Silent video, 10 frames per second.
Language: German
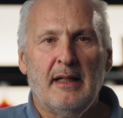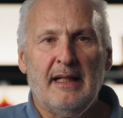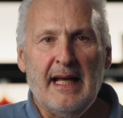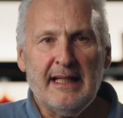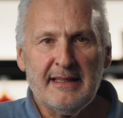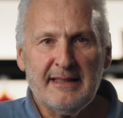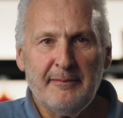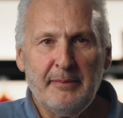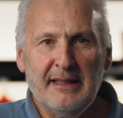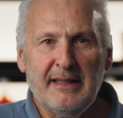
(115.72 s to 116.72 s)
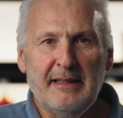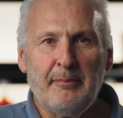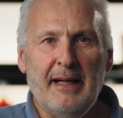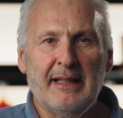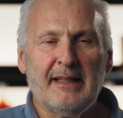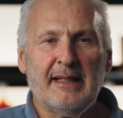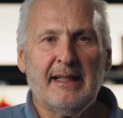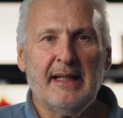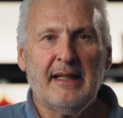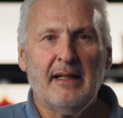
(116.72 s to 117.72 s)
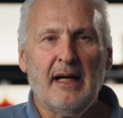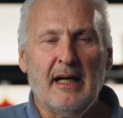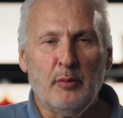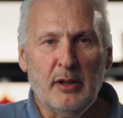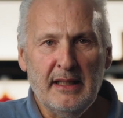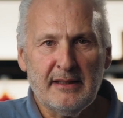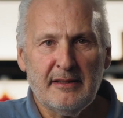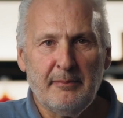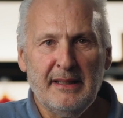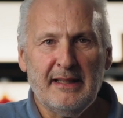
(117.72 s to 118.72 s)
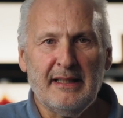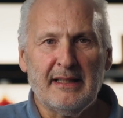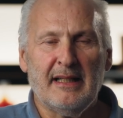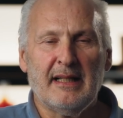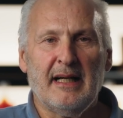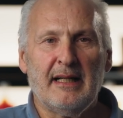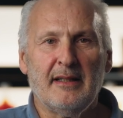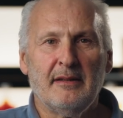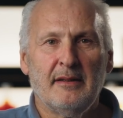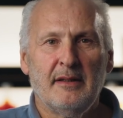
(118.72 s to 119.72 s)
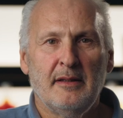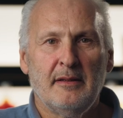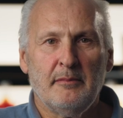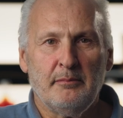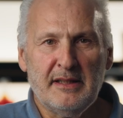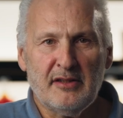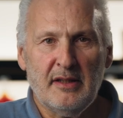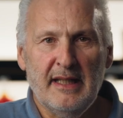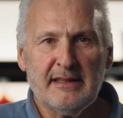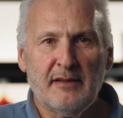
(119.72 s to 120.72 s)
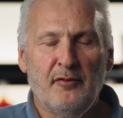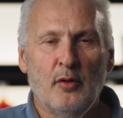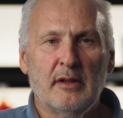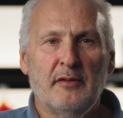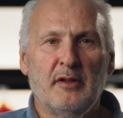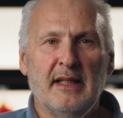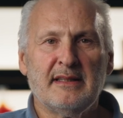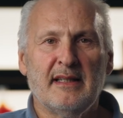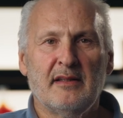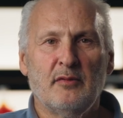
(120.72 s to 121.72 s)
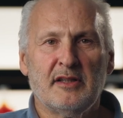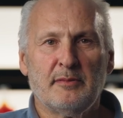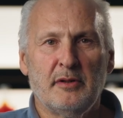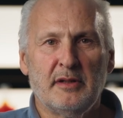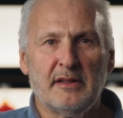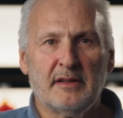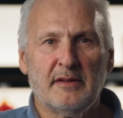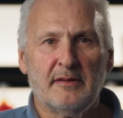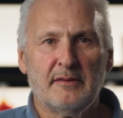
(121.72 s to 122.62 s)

Liken Sie bitte die Beiträge, abonnieren Sie bitte den Kanal. Bis zur nächsten Folge von Inside World Spirits.